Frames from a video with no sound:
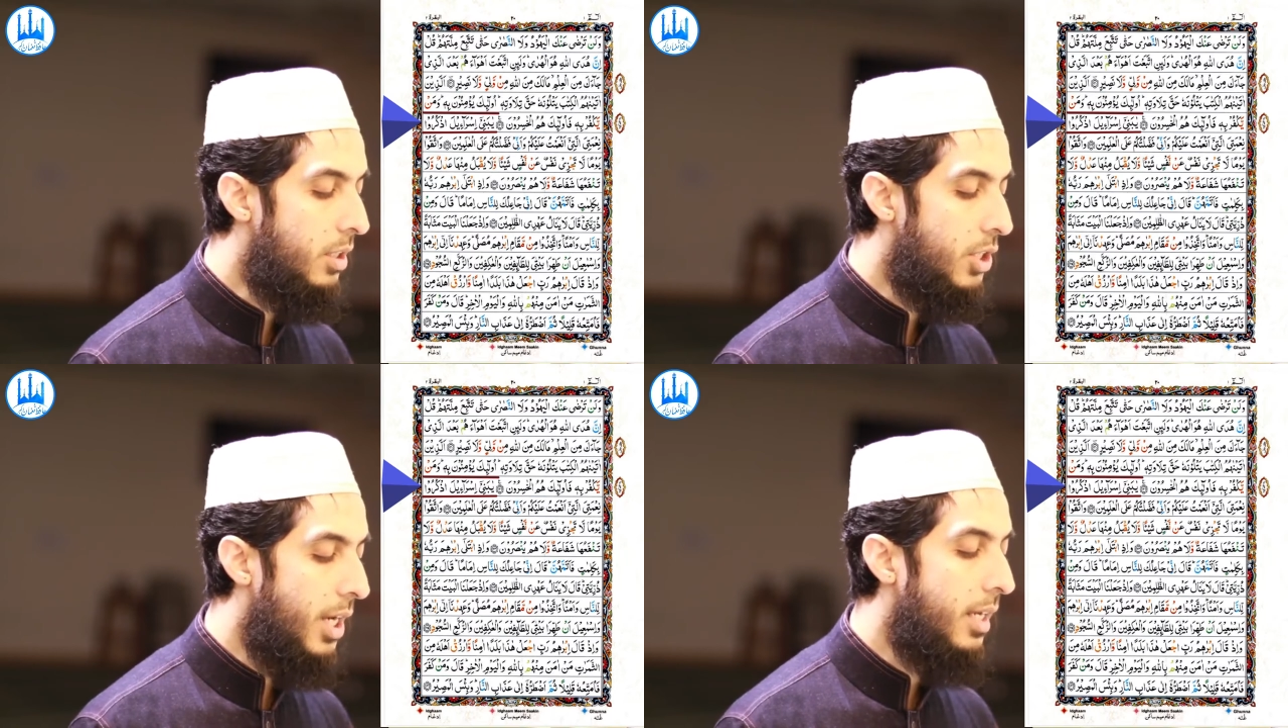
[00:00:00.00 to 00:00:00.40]

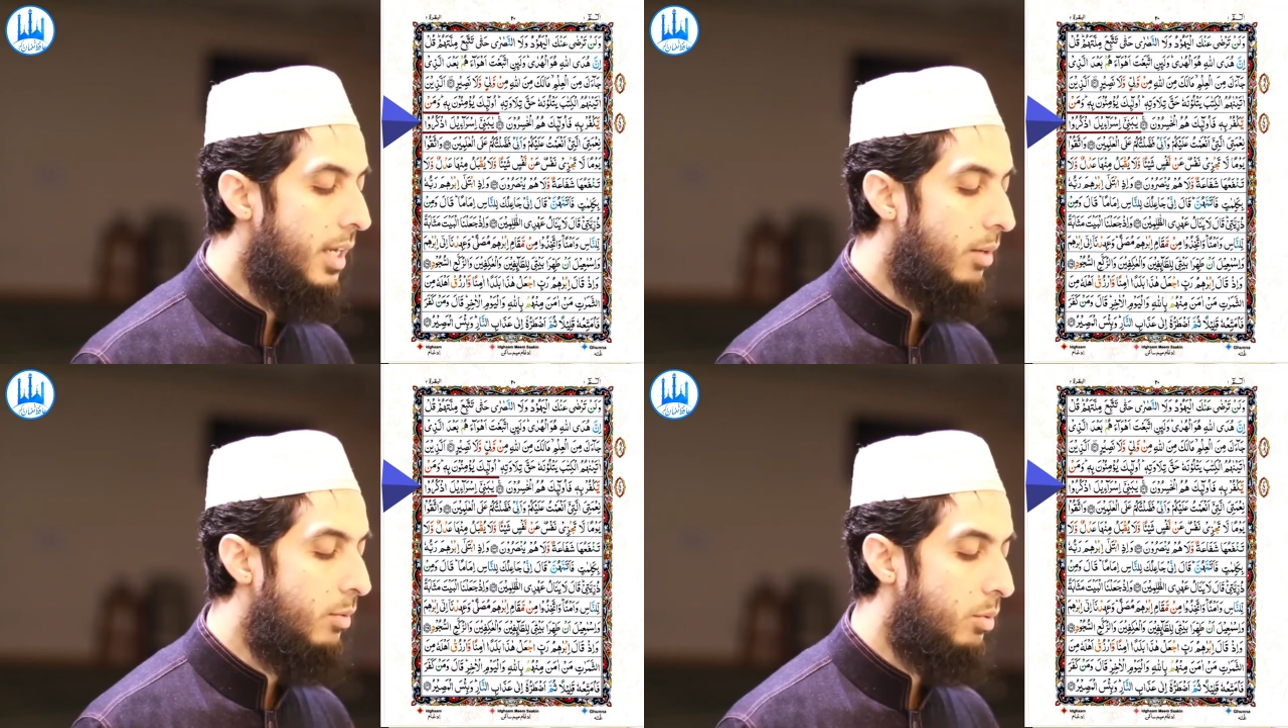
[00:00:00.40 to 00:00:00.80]

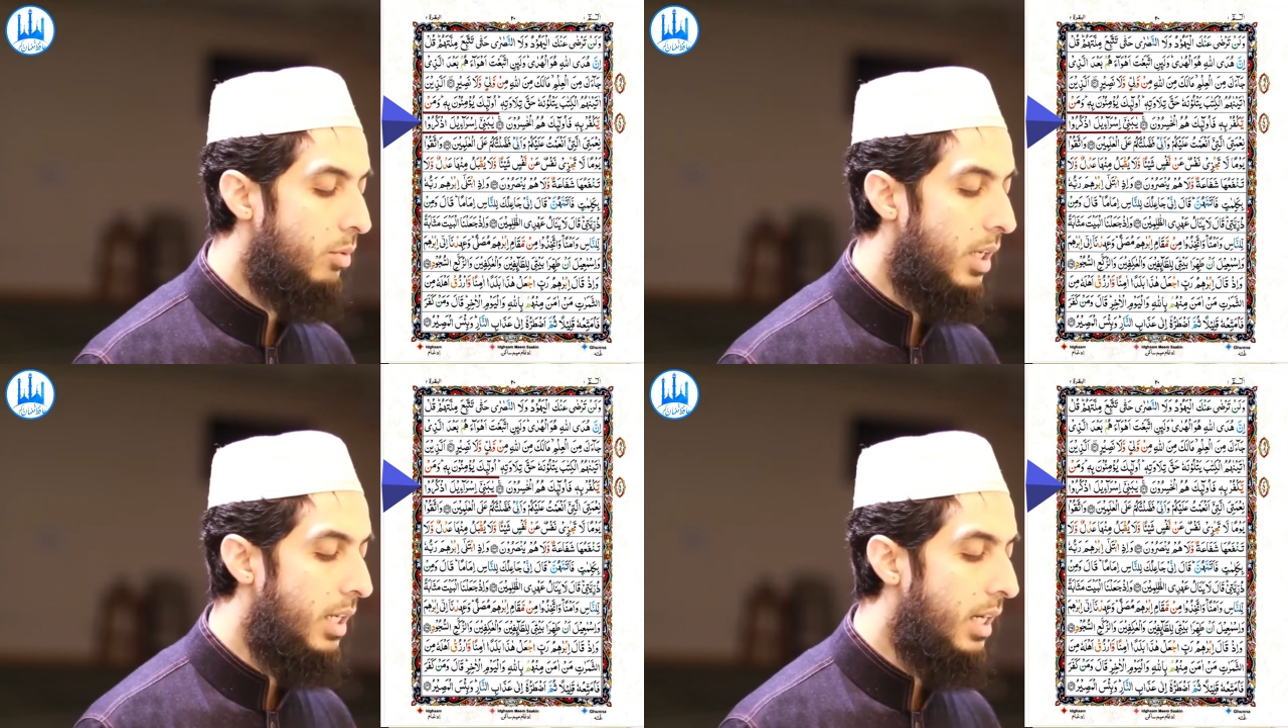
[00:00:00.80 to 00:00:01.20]
شيئا
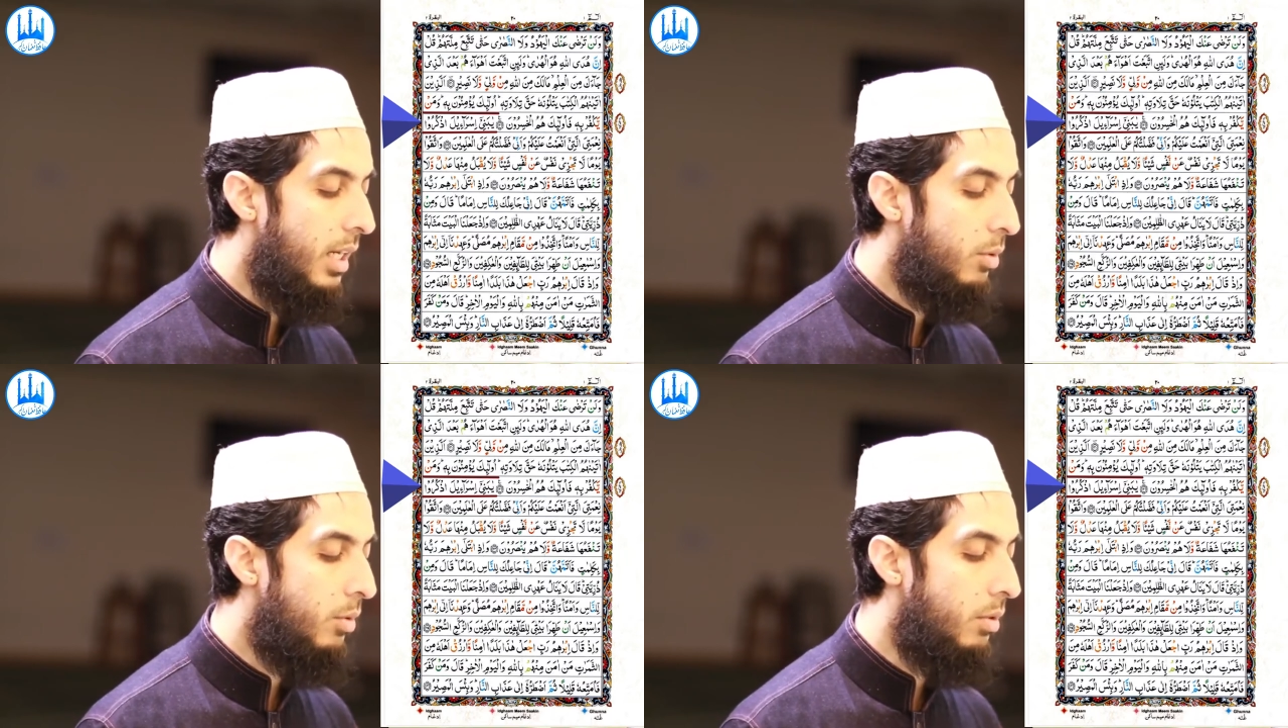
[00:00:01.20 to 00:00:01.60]

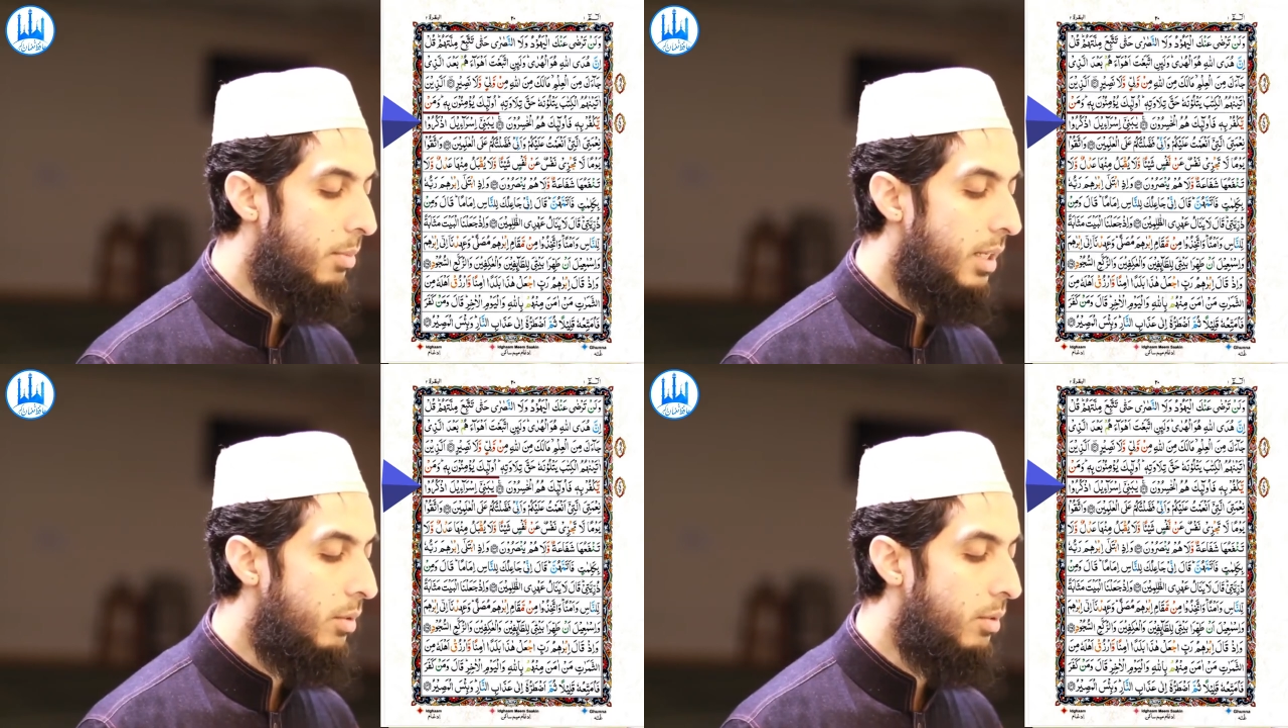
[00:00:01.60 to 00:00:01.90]
ولا يقبل